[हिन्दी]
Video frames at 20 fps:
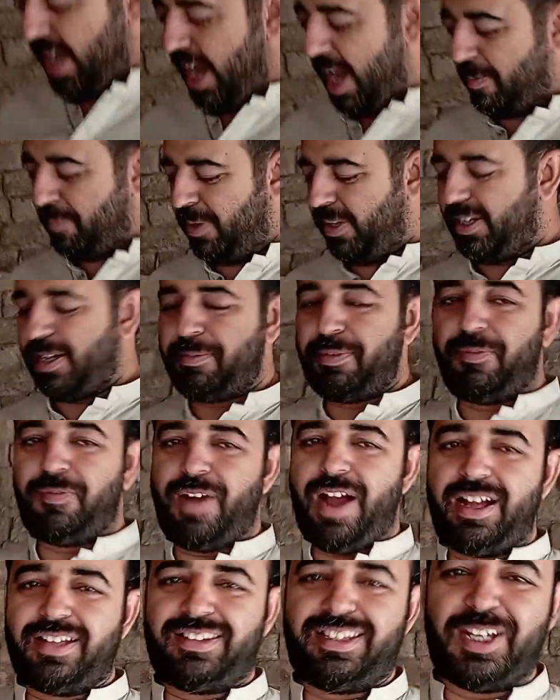आपने कभी
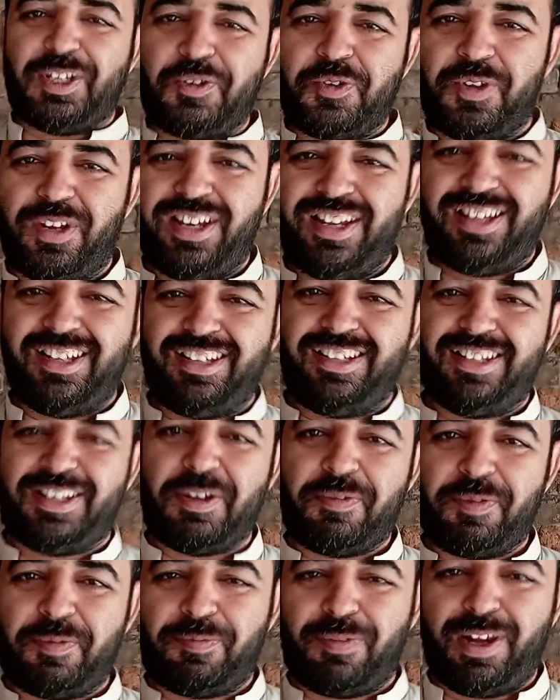फाख्ता जो है ना
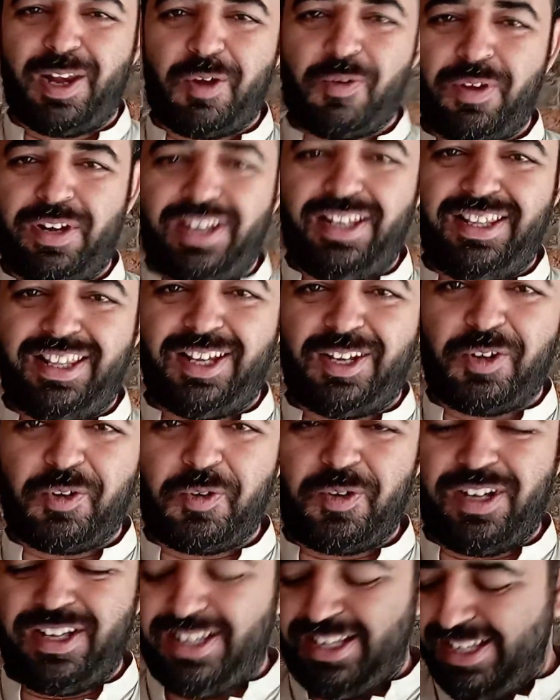कभी हुआ नहीं देखा
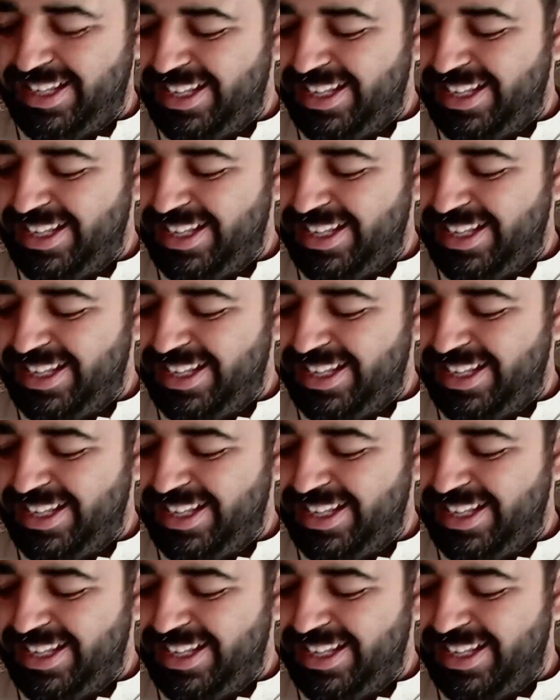होगा